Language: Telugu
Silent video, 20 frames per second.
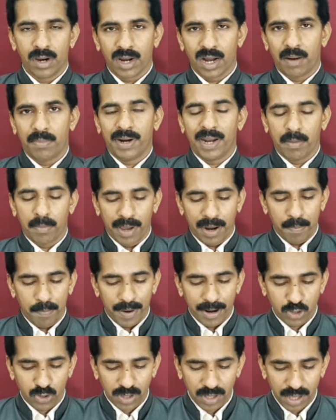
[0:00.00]
కాబట్టి మనం
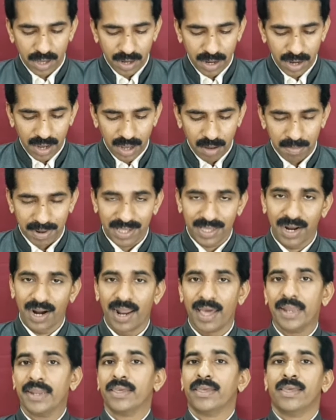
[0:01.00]
పరిశుద్ధంగా
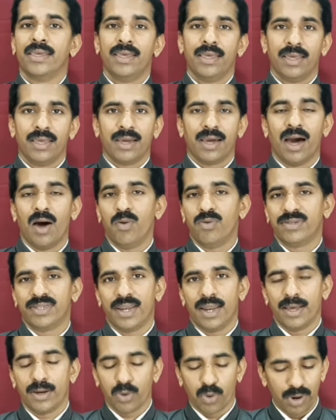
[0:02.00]
బ్రతకడానికి
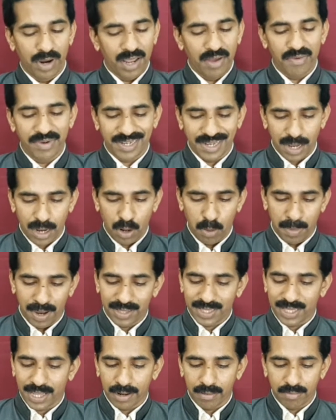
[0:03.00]
కావలసిన కొన్ని విషయాలు
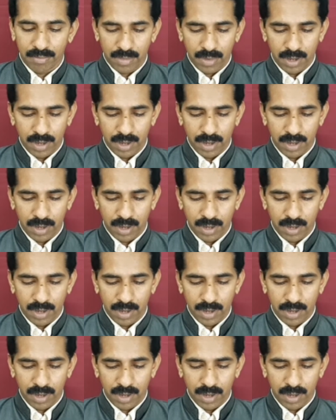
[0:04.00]
మాత్రం